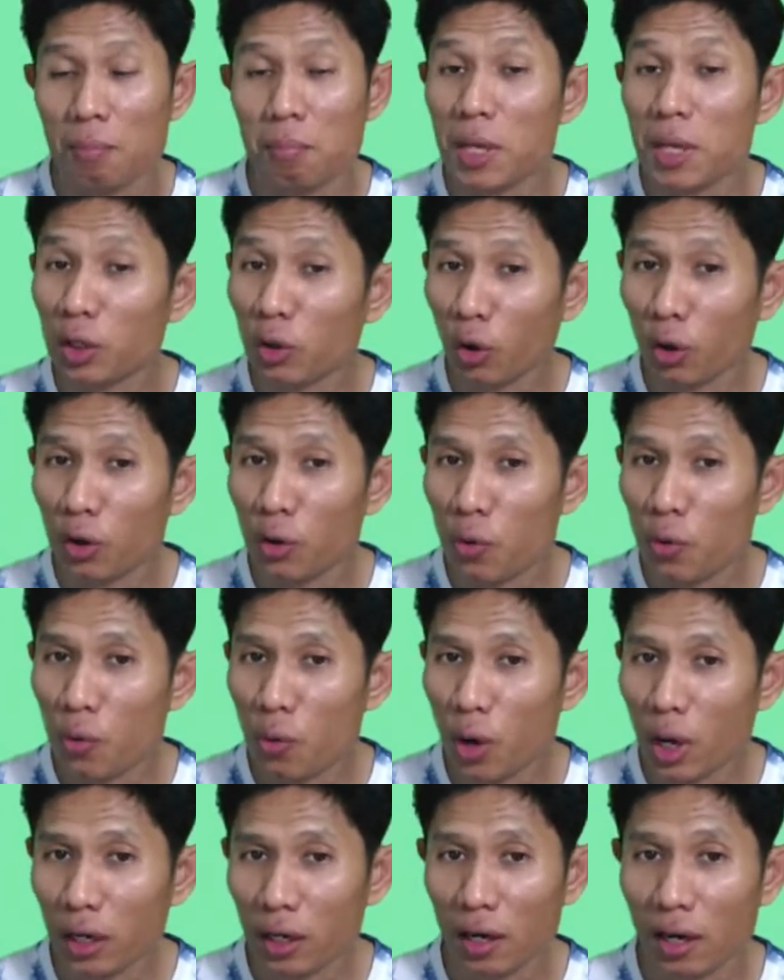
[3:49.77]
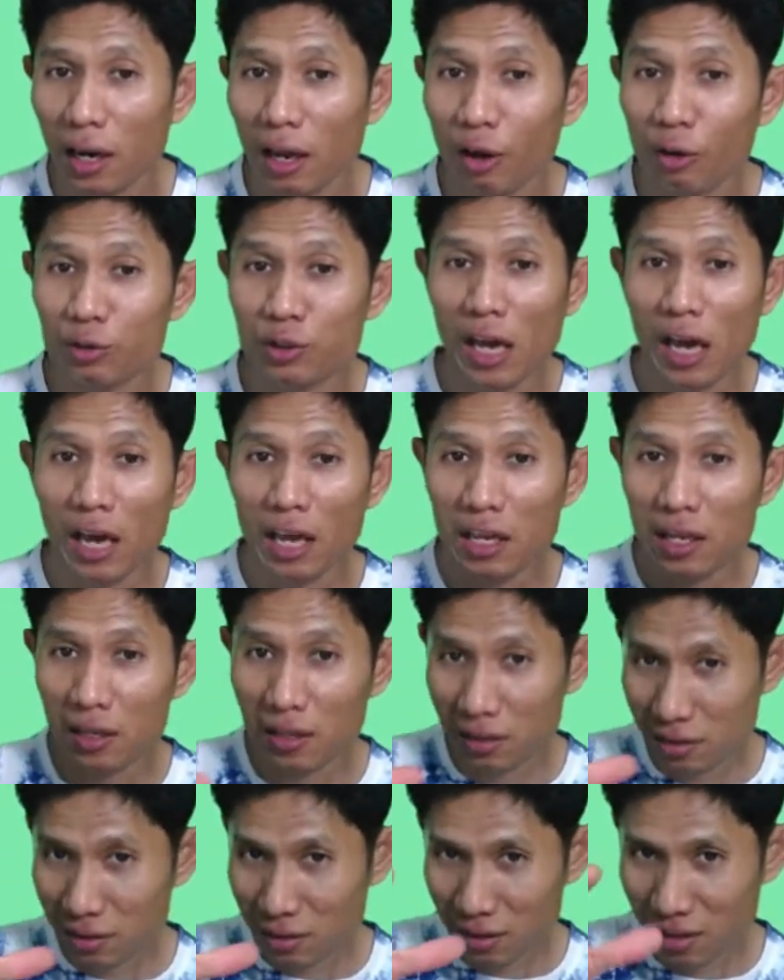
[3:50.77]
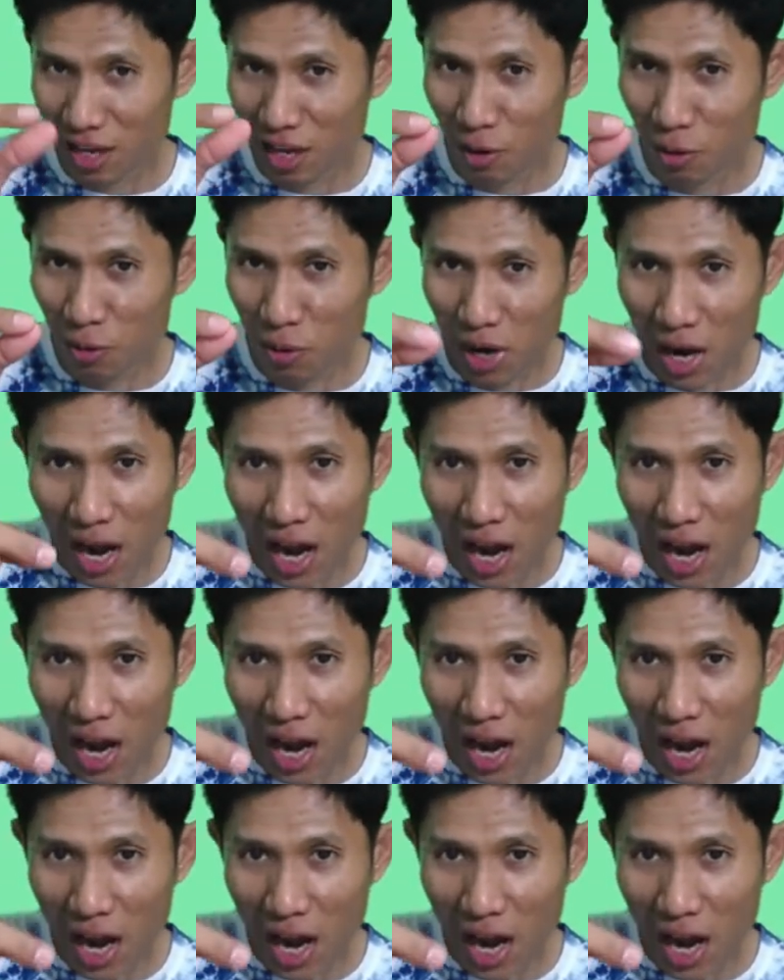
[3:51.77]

มีดโกนนวดเราใช้นิ้ว